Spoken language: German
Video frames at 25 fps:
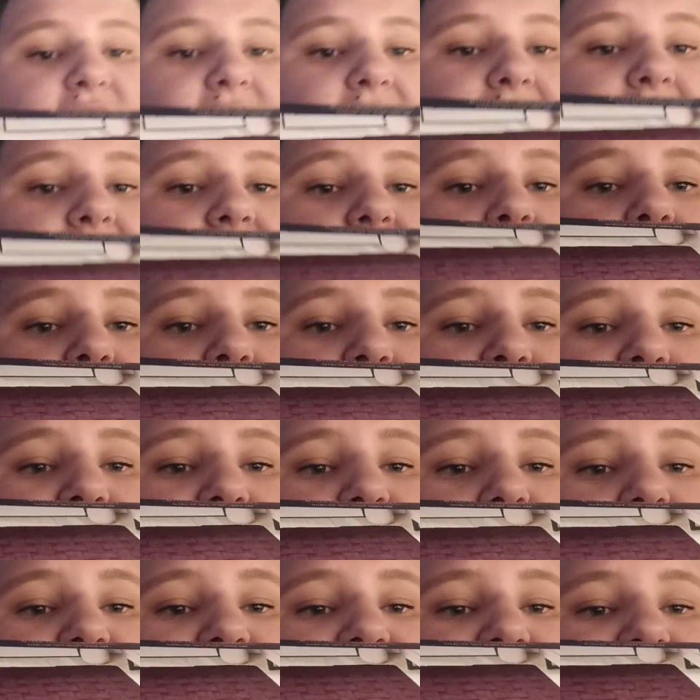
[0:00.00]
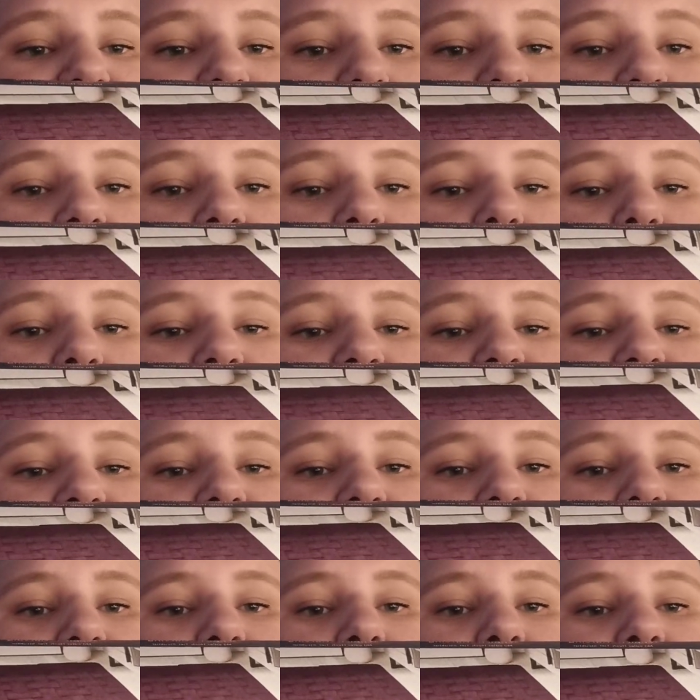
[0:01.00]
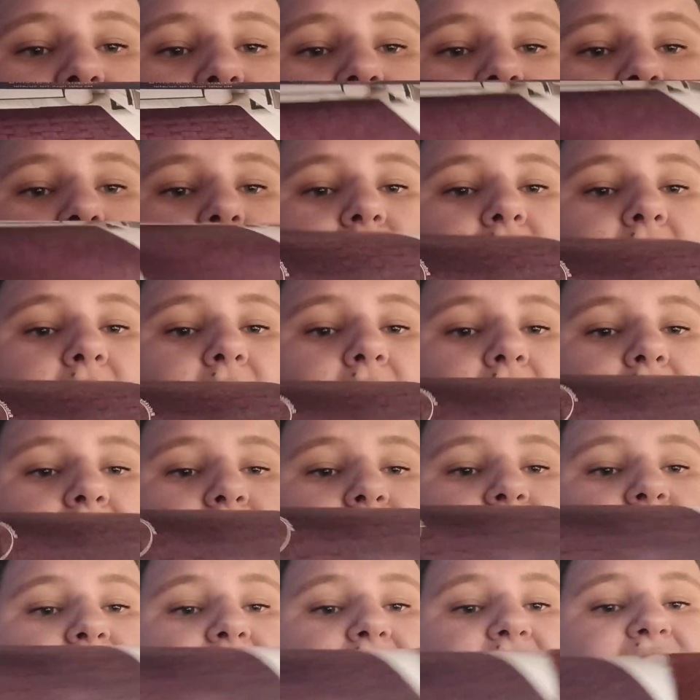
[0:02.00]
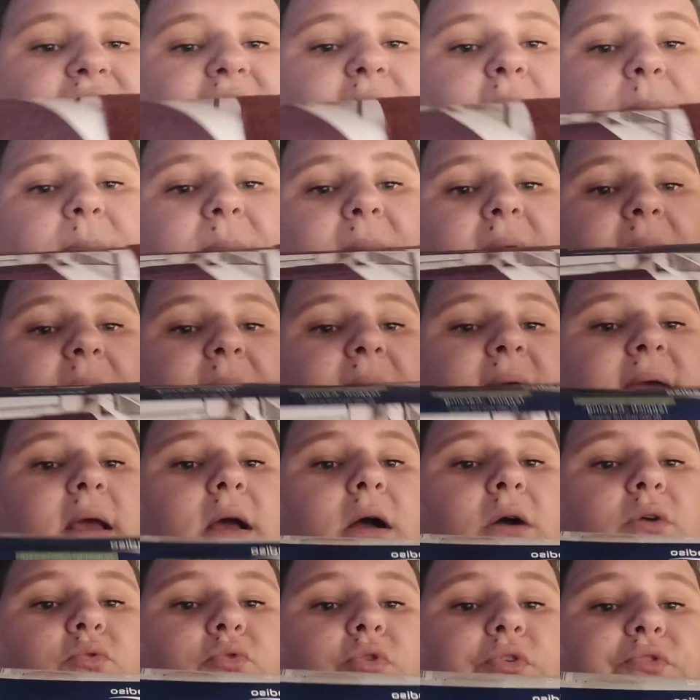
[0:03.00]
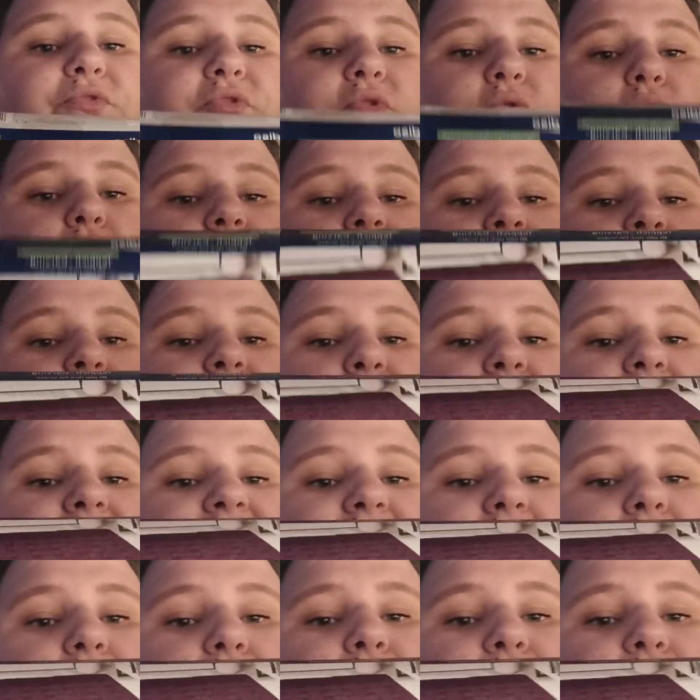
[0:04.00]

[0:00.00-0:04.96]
gekauft. So sieht der aus. Der gefällt mir mega gut für unten bei uns den